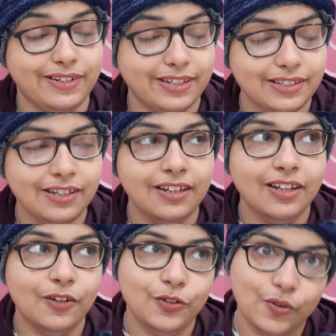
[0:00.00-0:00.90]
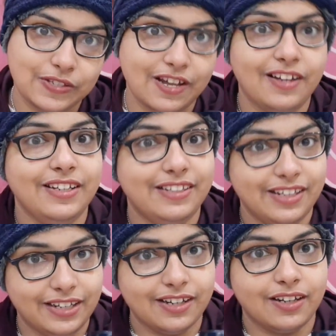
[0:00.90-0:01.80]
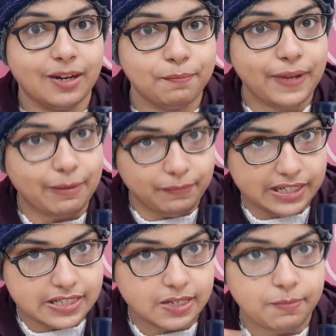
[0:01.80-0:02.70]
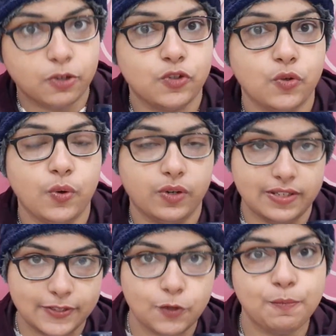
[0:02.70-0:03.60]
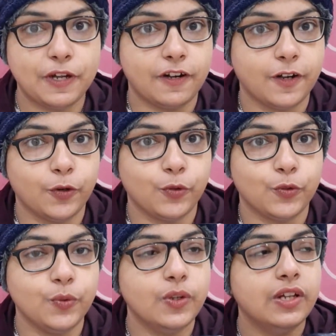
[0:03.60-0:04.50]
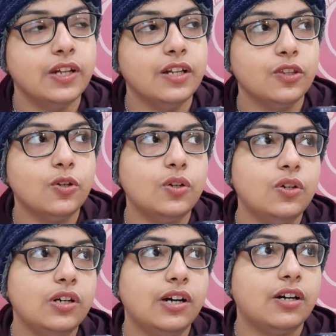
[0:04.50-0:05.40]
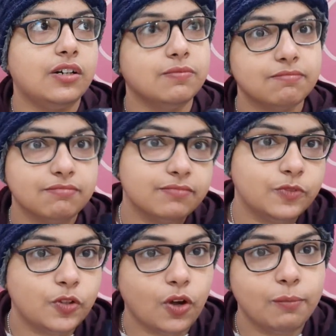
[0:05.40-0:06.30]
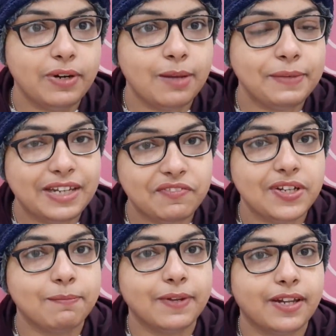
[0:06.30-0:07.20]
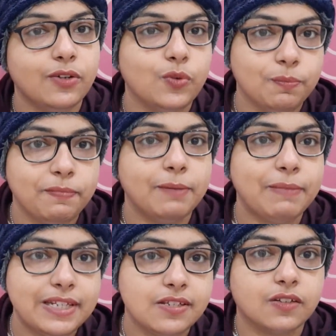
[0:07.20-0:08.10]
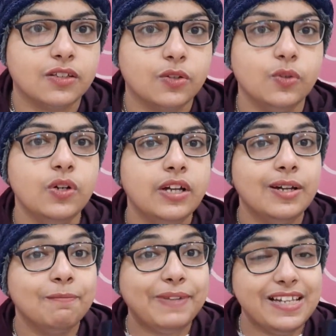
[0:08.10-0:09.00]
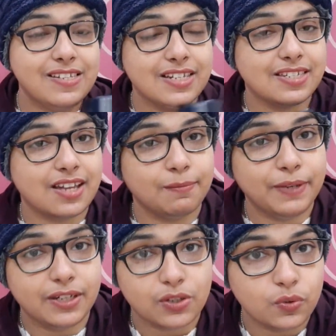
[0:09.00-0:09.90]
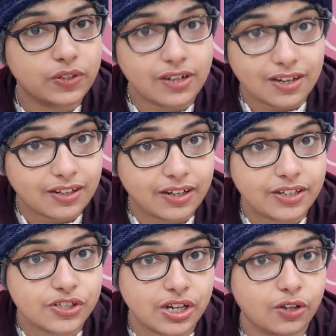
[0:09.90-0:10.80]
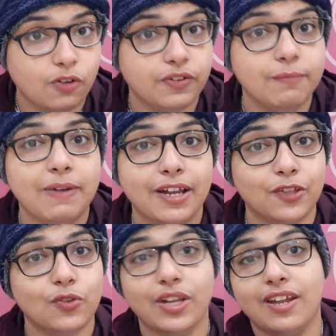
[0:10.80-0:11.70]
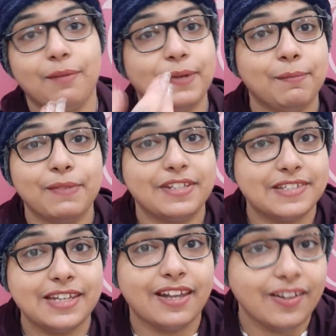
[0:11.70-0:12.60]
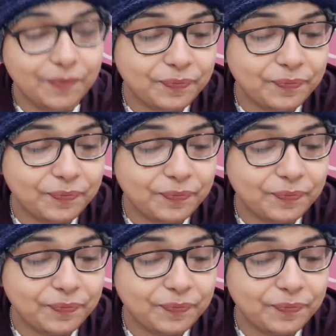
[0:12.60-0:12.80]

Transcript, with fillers: लेकिन नुकसान ही देगी अगर आप एम स्टमक उसको कंज्यूम कर रहे हो तो तो नॉर्मल आप इवनिंग में नून में पी सकते हो मील्स के साथ भी इंक्लूड ना करें चाय कॉफ़ी बाकी तो यार आपकी मर्जी है